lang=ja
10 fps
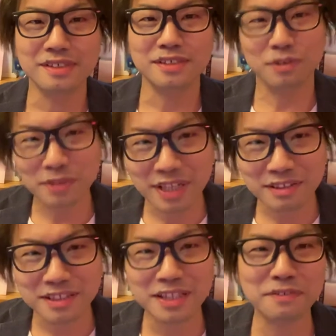そん
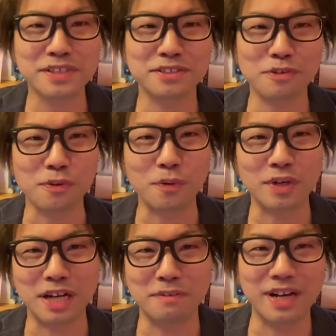なひなフェスの今
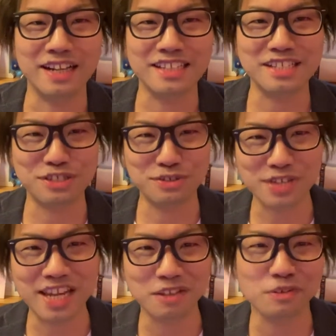回は中
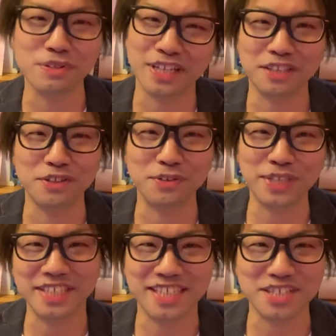継という風になっているよう
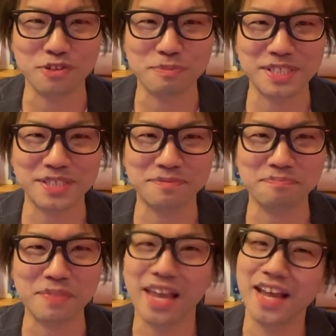な気がしております。
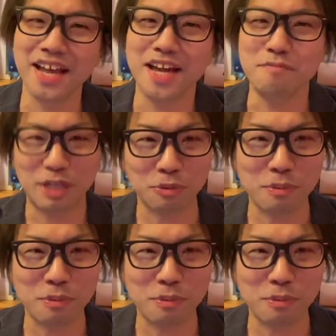まと